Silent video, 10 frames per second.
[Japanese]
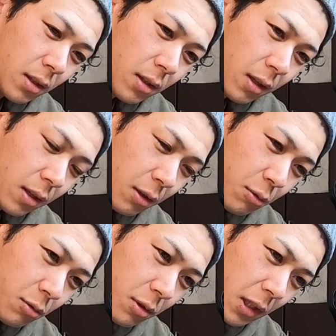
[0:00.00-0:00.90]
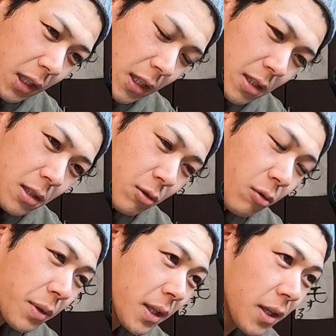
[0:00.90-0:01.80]
なんかいいです
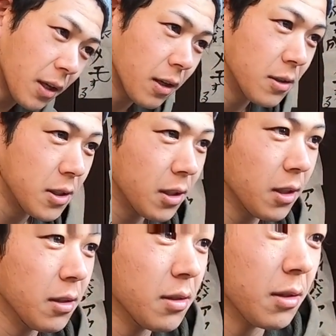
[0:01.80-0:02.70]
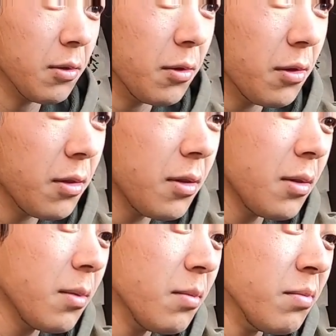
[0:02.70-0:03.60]
よみたいな感じだったんですけど、
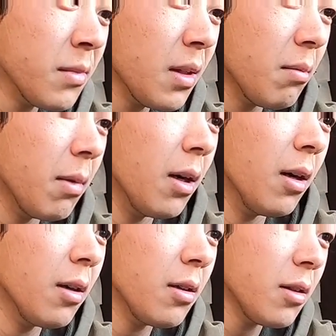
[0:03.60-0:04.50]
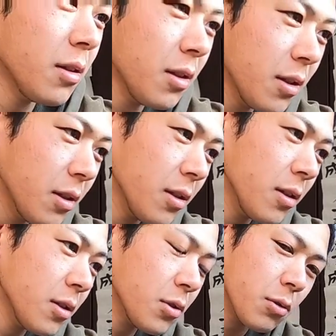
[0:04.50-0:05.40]
まあ、
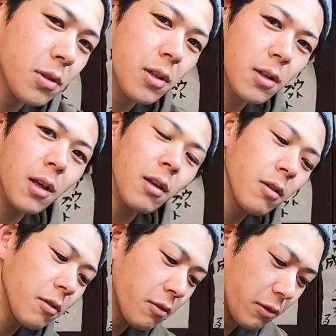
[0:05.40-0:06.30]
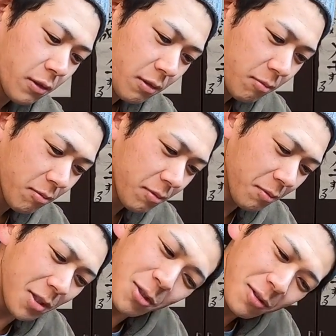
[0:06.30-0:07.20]
所詮ね、
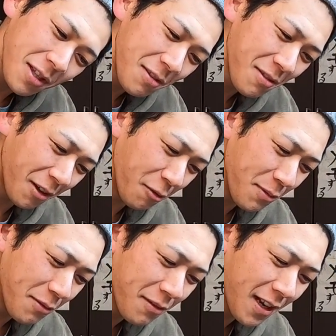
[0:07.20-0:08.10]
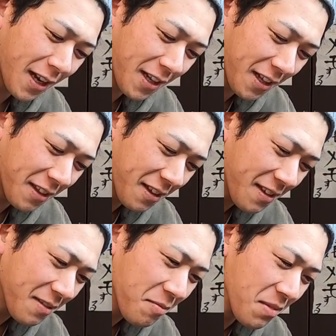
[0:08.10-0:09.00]
所詮っていうか夢占いなん
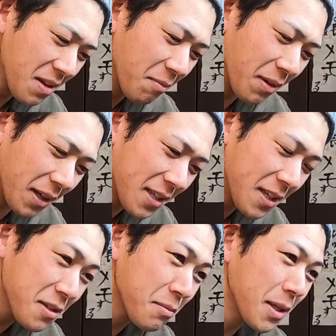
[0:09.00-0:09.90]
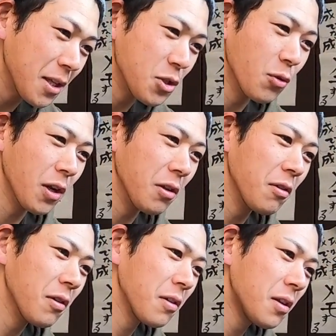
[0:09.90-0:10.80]
で、まあ気休めでしょうけ
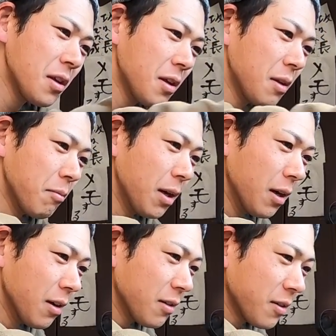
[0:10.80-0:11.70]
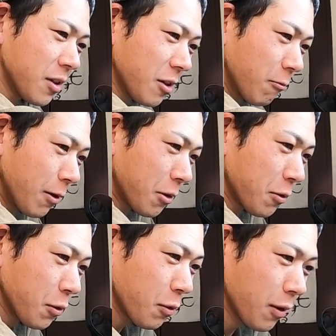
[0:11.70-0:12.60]
ど、まあ、悪
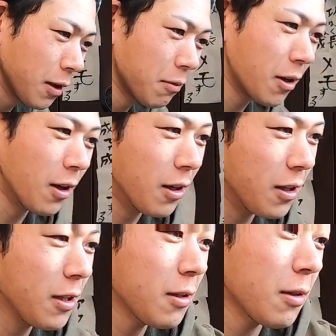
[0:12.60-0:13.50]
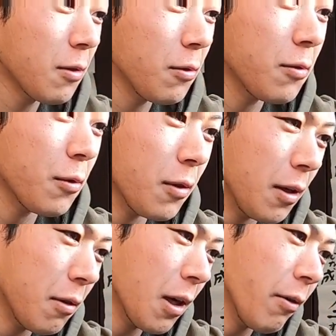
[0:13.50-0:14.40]
く捉えるか、い曲捉
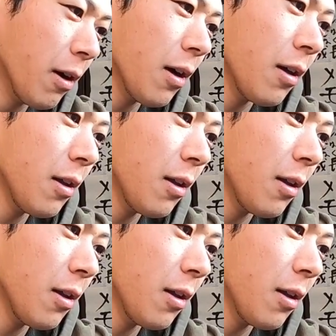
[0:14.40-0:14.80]
えるかは、